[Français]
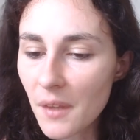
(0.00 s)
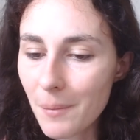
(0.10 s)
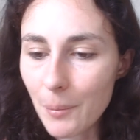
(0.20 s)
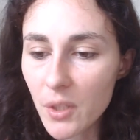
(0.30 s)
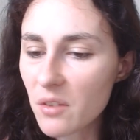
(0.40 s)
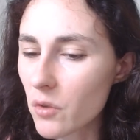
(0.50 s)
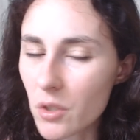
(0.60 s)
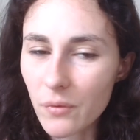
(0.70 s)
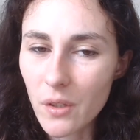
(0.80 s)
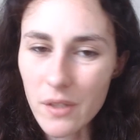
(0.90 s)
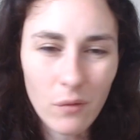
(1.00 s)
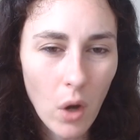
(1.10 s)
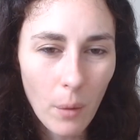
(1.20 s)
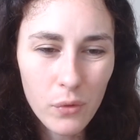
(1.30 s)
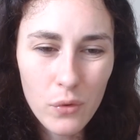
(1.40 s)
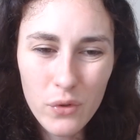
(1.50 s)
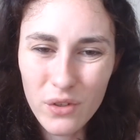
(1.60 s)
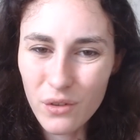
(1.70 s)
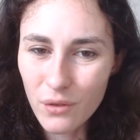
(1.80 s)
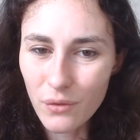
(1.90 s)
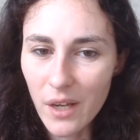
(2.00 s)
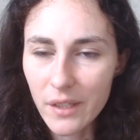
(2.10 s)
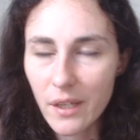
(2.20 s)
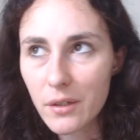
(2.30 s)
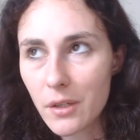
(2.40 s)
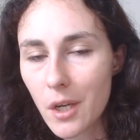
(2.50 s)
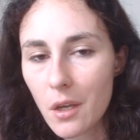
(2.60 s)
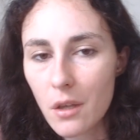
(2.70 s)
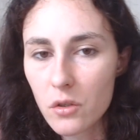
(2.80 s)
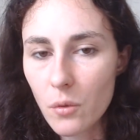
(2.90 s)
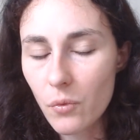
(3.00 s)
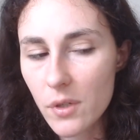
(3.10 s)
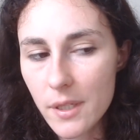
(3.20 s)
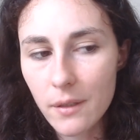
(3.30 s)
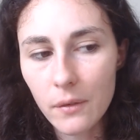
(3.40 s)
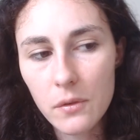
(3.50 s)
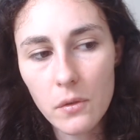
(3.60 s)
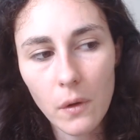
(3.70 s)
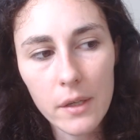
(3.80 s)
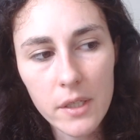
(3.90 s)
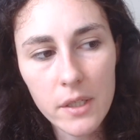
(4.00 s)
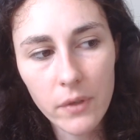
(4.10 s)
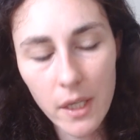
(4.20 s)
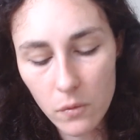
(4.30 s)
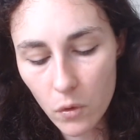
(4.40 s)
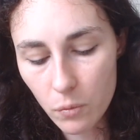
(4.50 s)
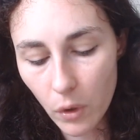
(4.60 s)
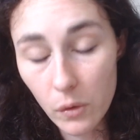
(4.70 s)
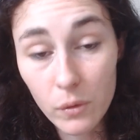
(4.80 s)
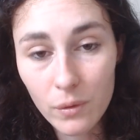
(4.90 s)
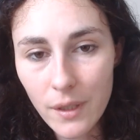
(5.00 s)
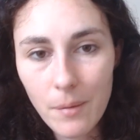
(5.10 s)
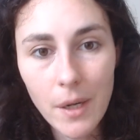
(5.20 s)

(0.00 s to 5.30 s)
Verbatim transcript: Mais peut-être que j'ai envie d'en savoir plus, que voilà, je suis un peu hésitante sur la signification que je pourrais lui donner.